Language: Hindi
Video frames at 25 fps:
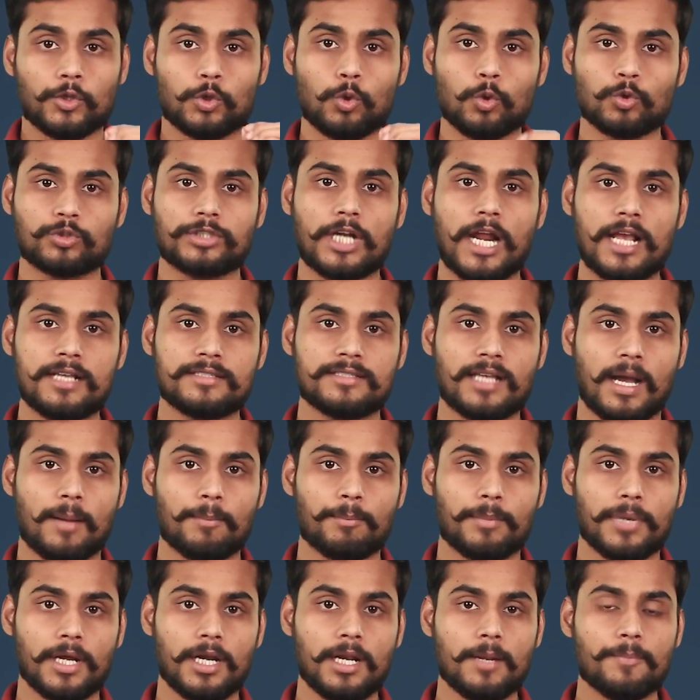दूसरा
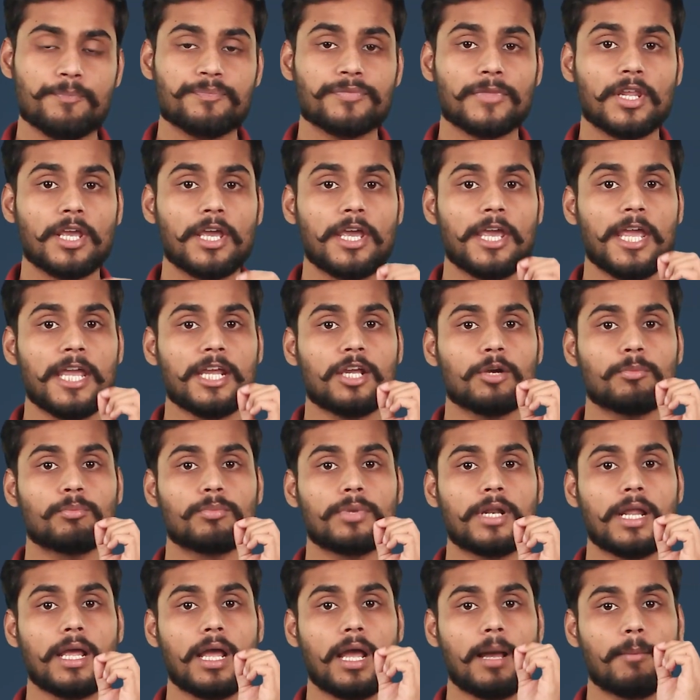एग्जाम्पल एक
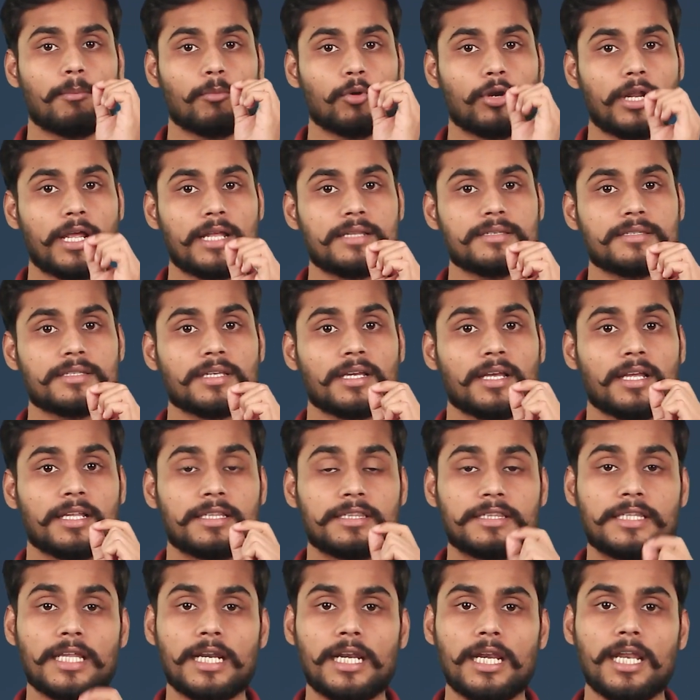एम्बुलेंस
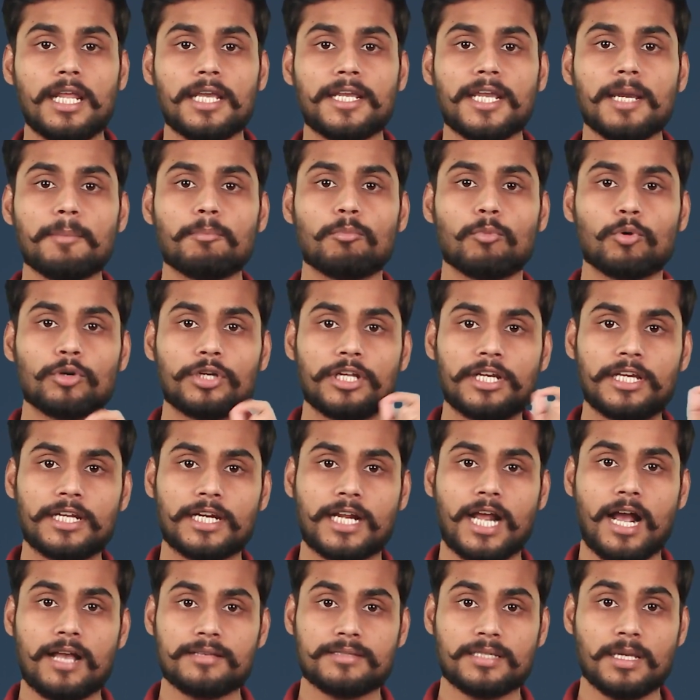दिल्ली के
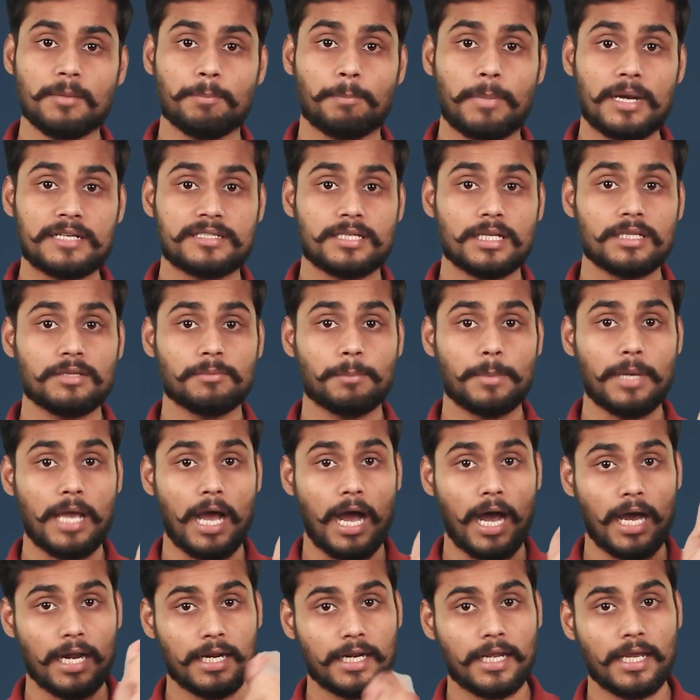मुनीरका से बसंत
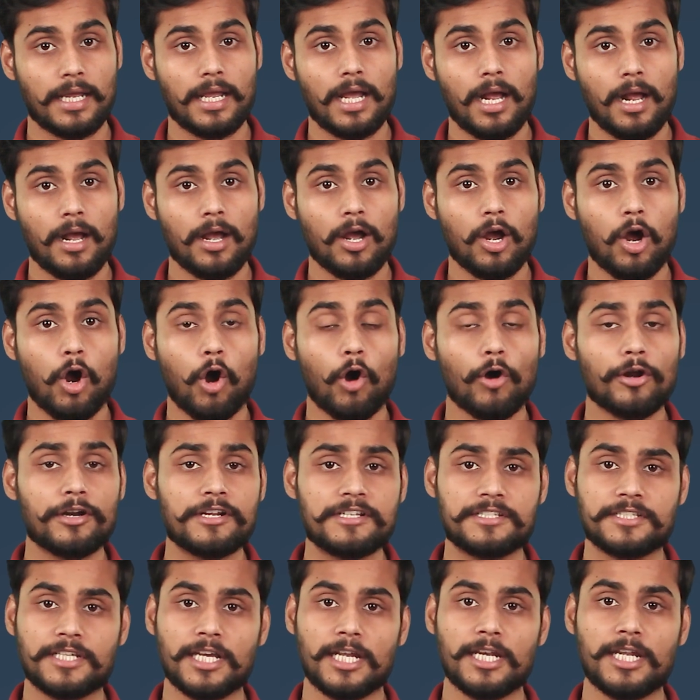बिहार गया और
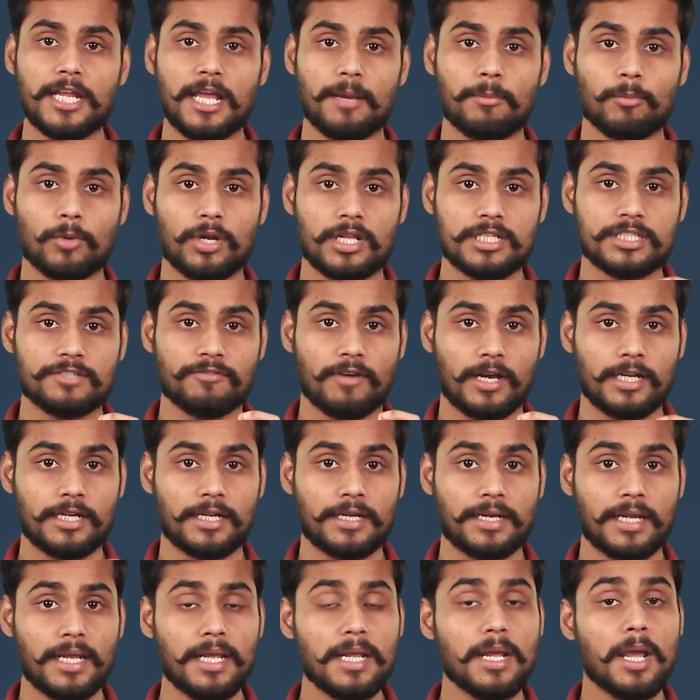इसके लिए एम्बुलेंस वाले
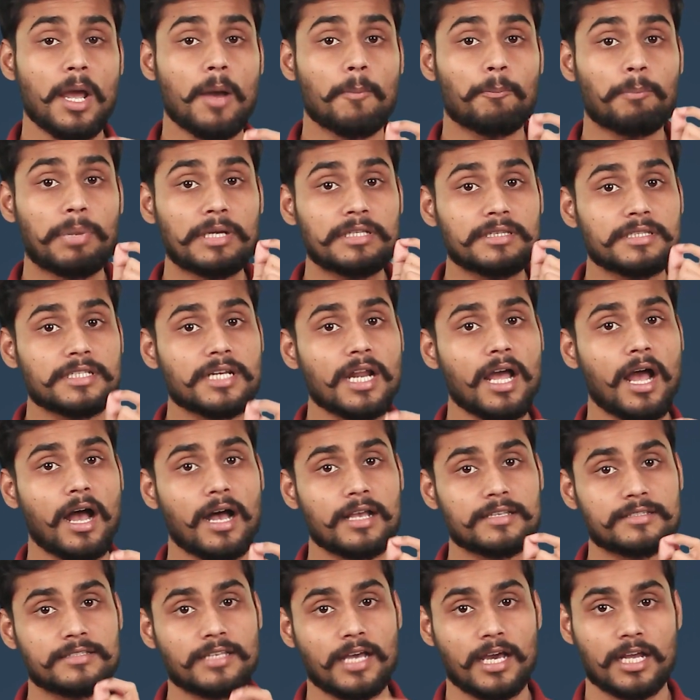ने पंद्रह
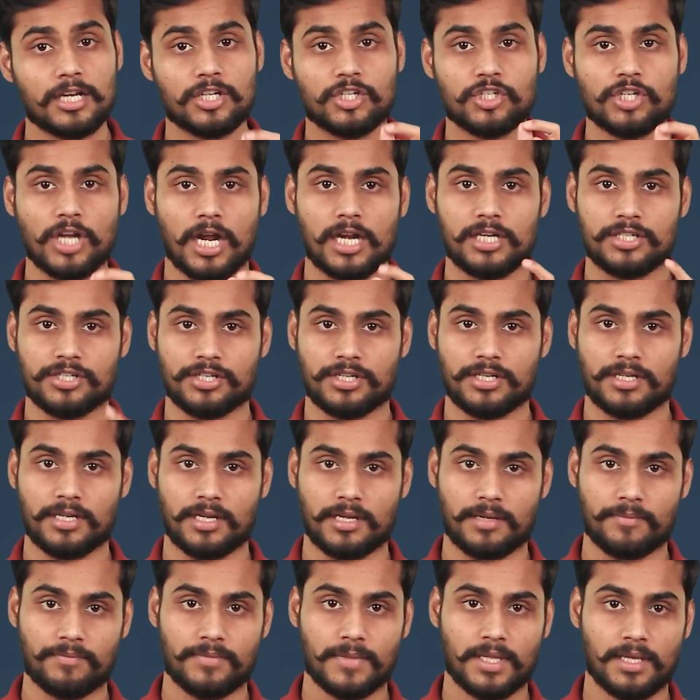हजार चार्ज
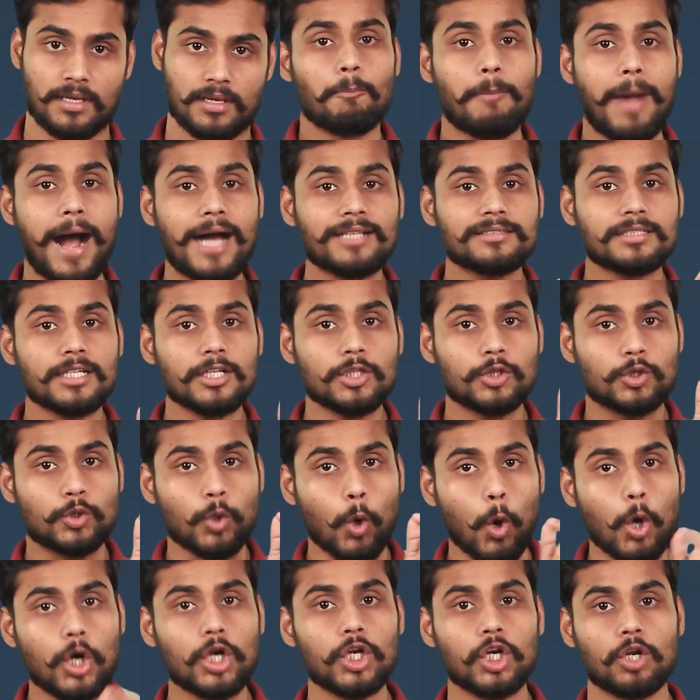किए मात्र
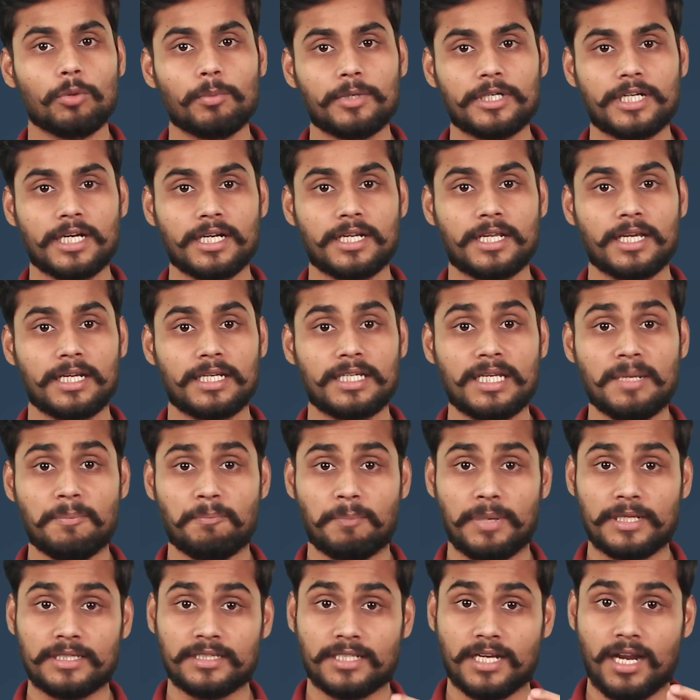दो किलोमीटर के लिए
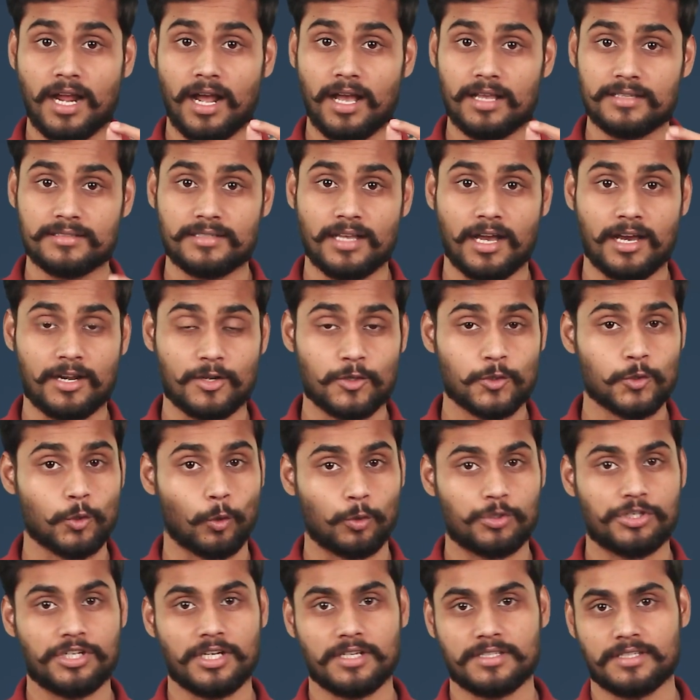पंद्रह हजार
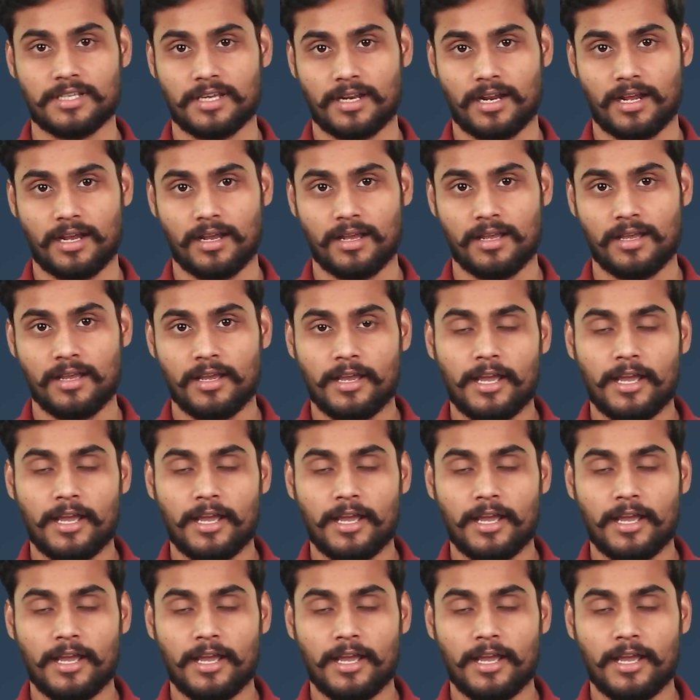सोचिए जरा